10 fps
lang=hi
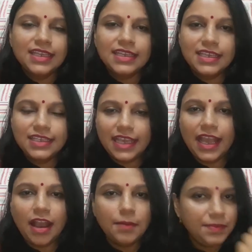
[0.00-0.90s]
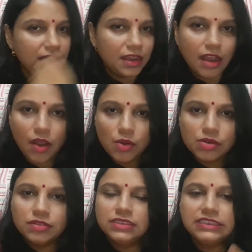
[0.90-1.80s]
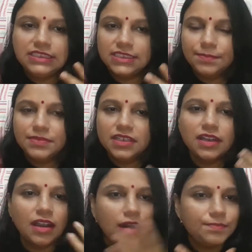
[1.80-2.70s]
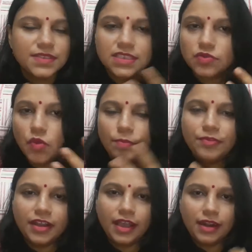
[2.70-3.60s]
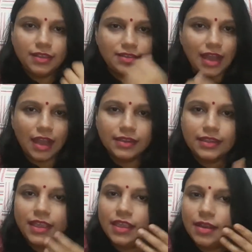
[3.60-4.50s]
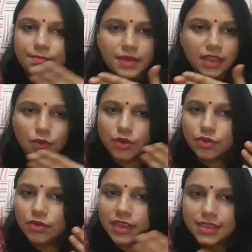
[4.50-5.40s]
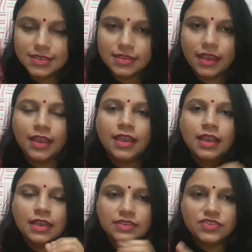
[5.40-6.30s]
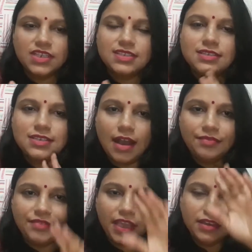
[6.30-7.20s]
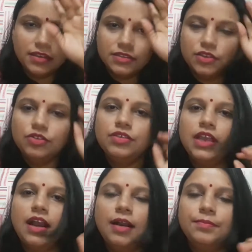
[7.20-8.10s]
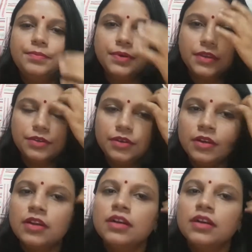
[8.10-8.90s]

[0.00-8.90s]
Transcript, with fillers: कि ये आप लगाओ जब तक आप सोप वगैरह डाल के अपने होठ को घिस के अच्छे से साफ़ नहीं करते हो आप यू you नो know,